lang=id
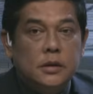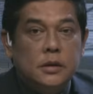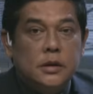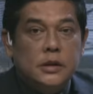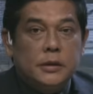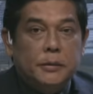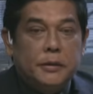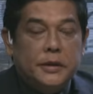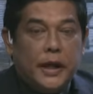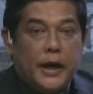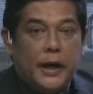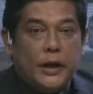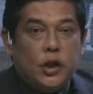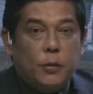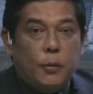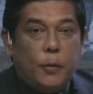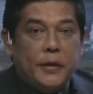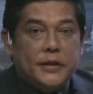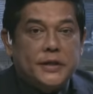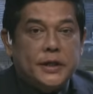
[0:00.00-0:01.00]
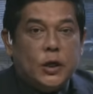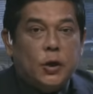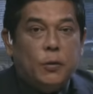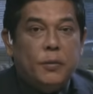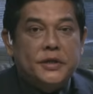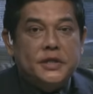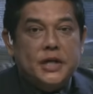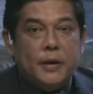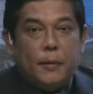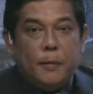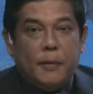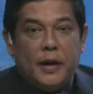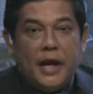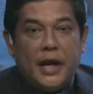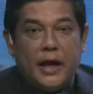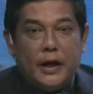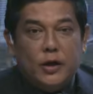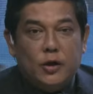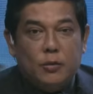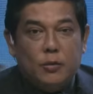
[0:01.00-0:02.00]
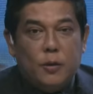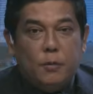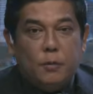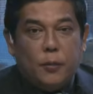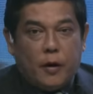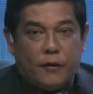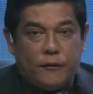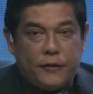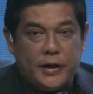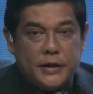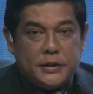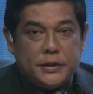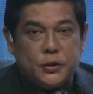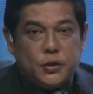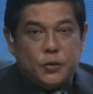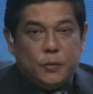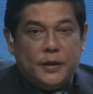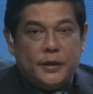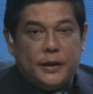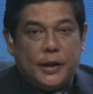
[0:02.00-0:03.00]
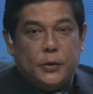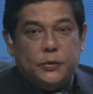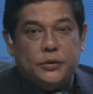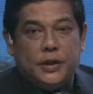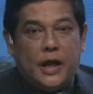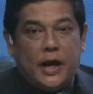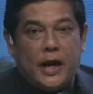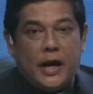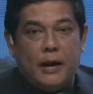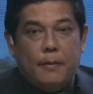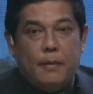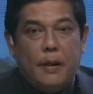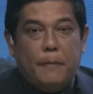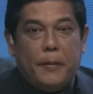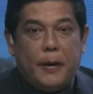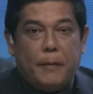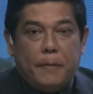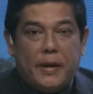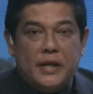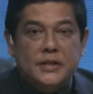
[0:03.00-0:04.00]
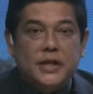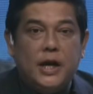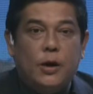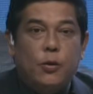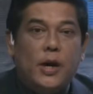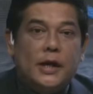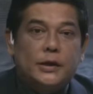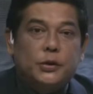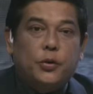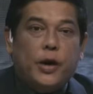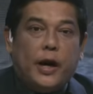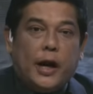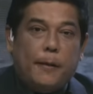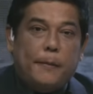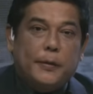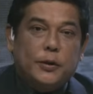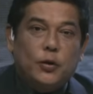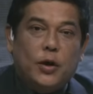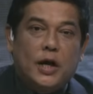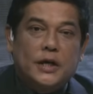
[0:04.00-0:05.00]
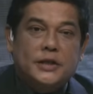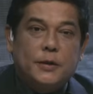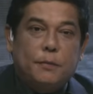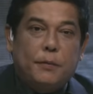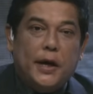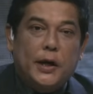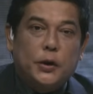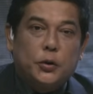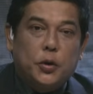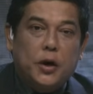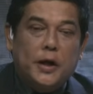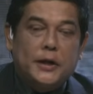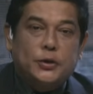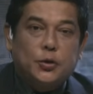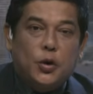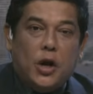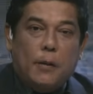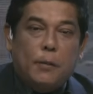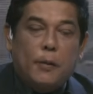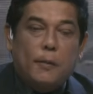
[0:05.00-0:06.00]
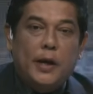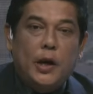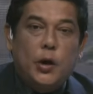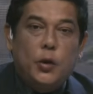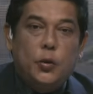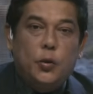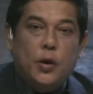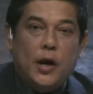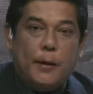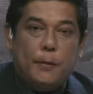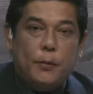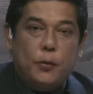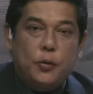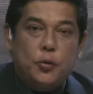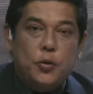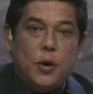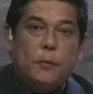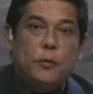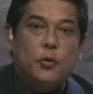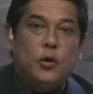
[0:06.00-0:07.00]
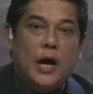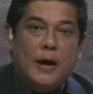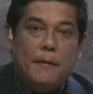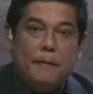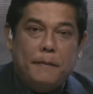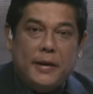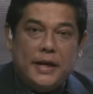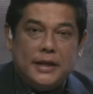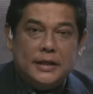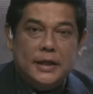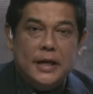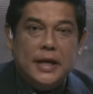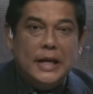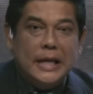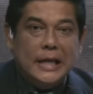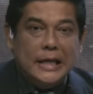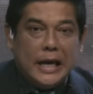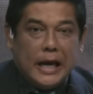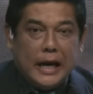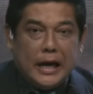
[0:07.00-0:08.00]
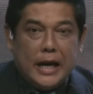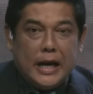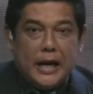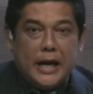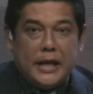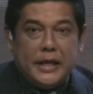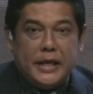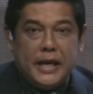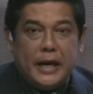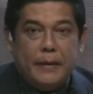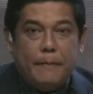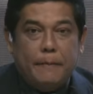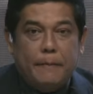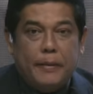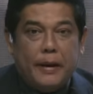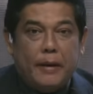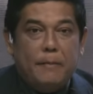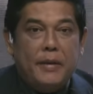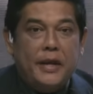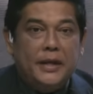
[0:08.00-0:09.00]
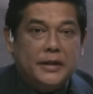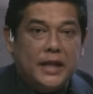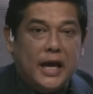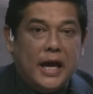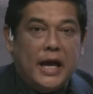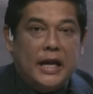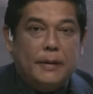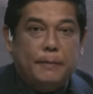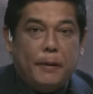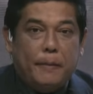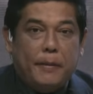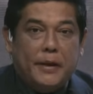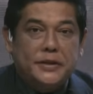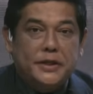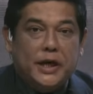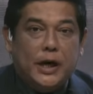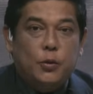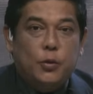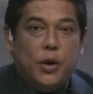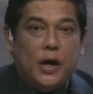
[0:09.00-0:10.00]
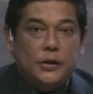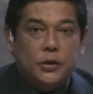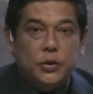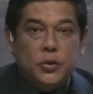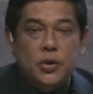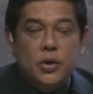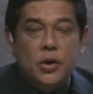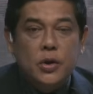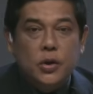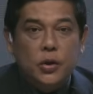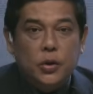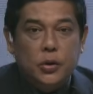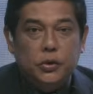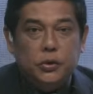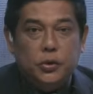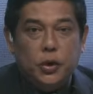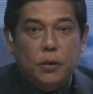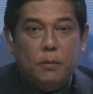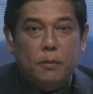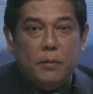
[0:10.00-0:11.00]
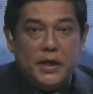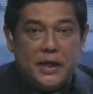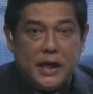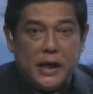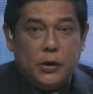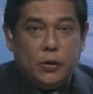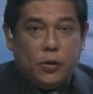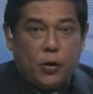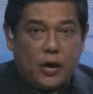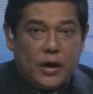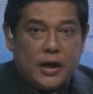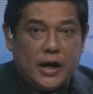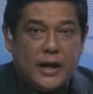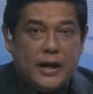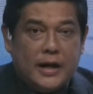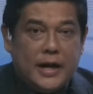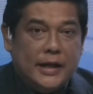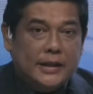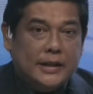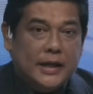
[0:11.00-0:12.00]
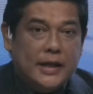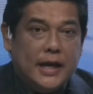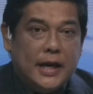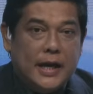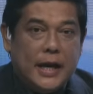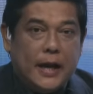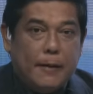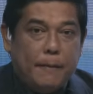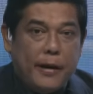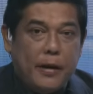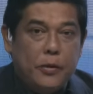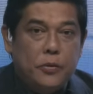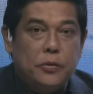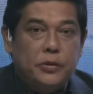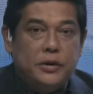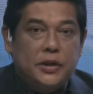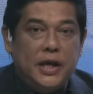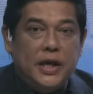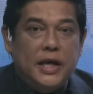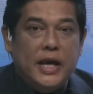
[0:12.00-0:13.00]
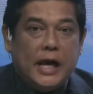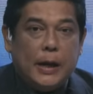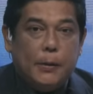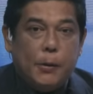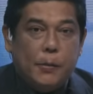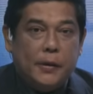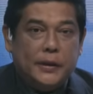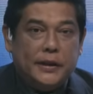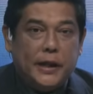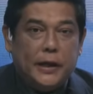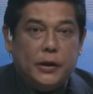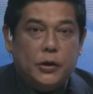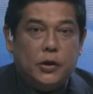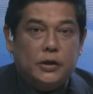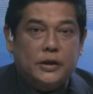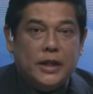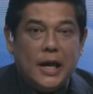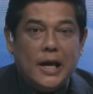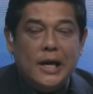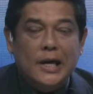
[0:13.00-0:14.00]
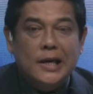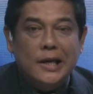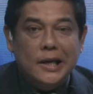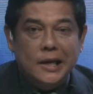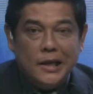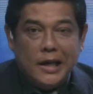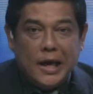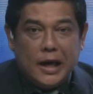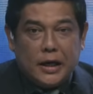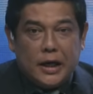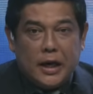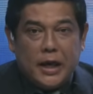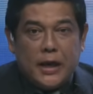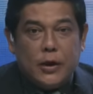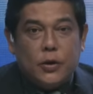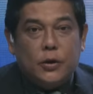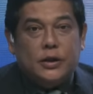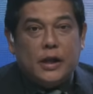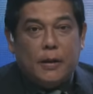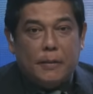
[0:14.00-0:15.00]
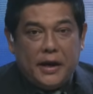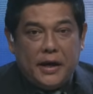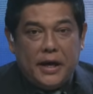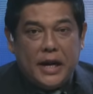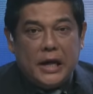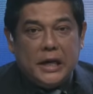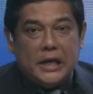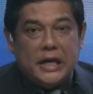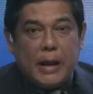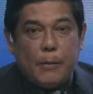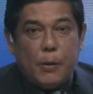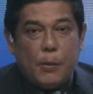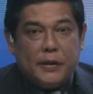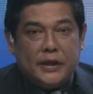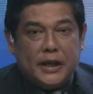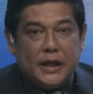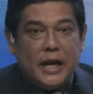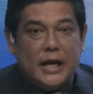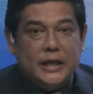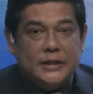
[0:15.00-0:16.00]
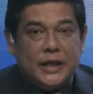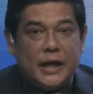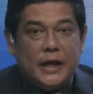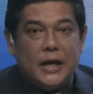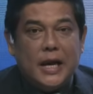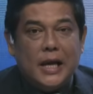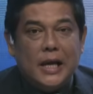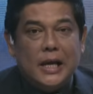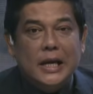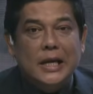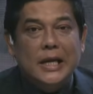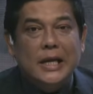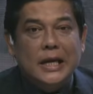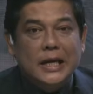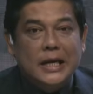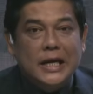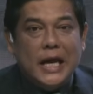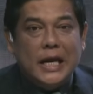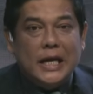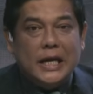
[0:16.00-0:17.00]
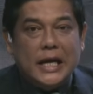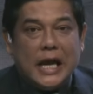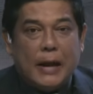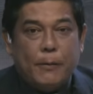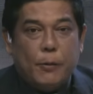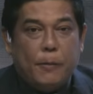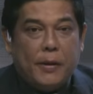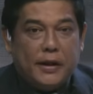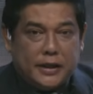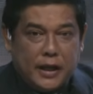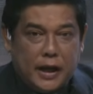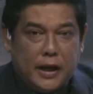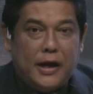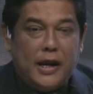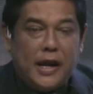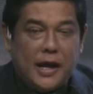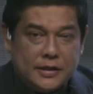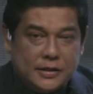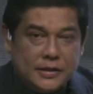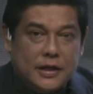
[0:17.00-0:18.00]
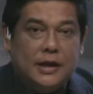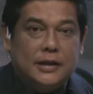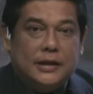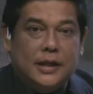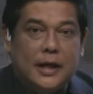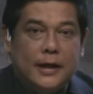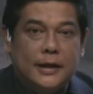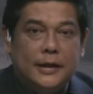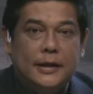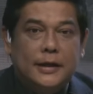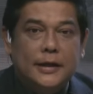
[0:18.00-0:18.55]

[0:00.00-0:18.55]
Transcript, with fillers: Sementara itu, pemirsa Komisi Pemilihan Umum Provinsi Sumatera Utara memperpanjang waktu rekapitulasi penghitungan suara pemilu 2024 karena adanya permintaan perpanjangan waktu untuk menyinkronkan data dari KPU tiga kabupaten kota, yakni Kota Medan, Kabupaten Deli Serdang, dan Kabupaten Nia Selatan.